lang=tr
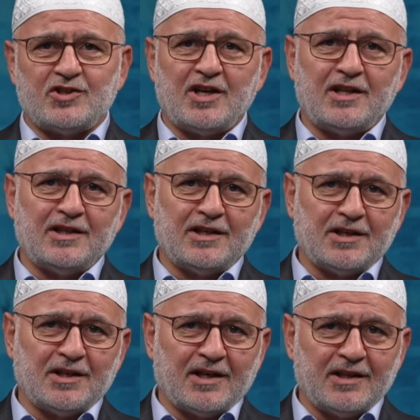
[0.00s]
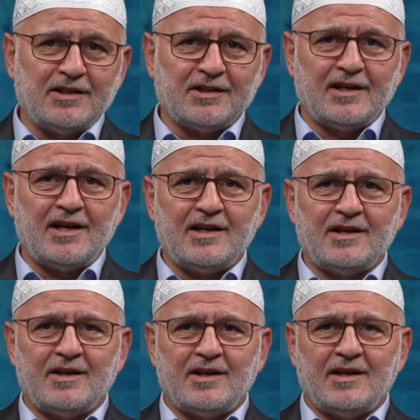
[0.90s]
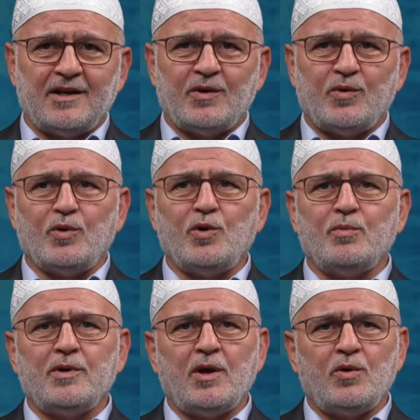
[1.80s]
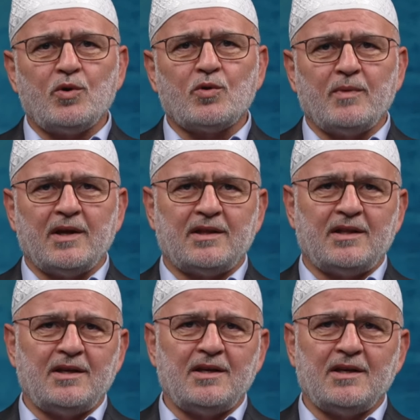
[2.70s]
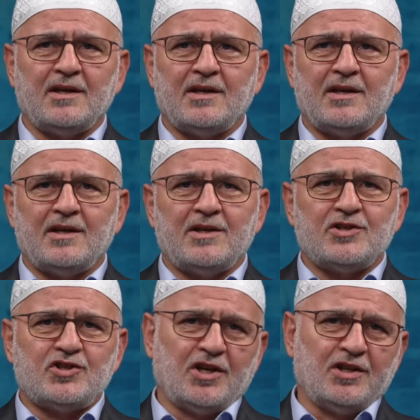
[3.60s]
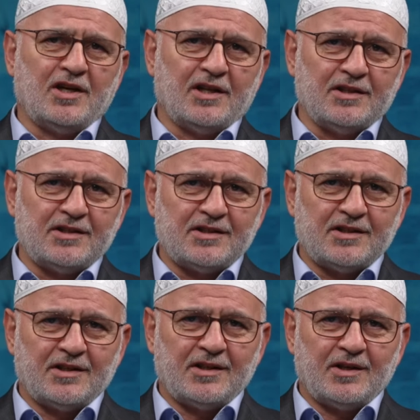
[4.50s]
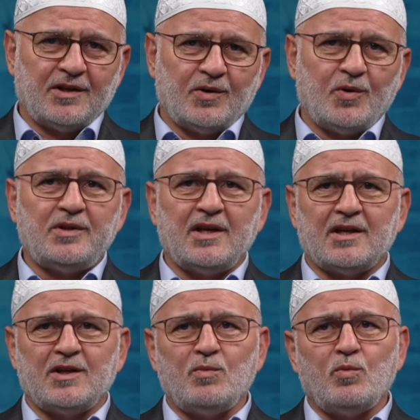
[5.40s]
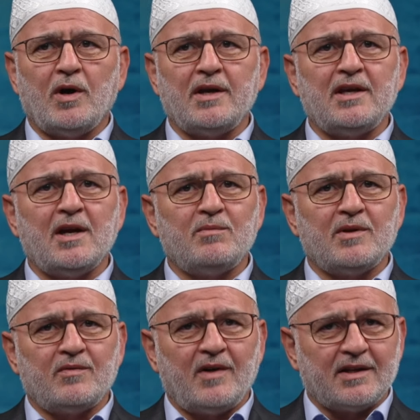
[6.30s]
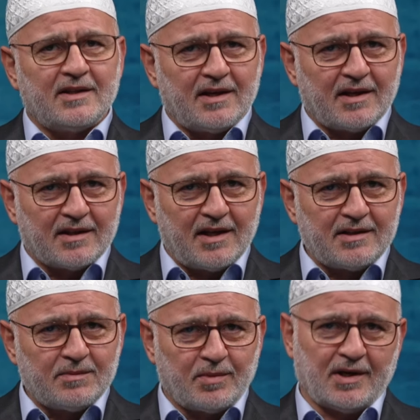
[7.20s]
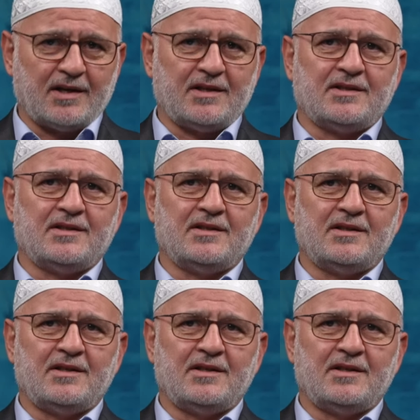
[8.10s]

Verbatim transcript: canlarını alır da ölümüne hükmettiği canı alır, ötekini muayyen bir vakte kadar bırakır.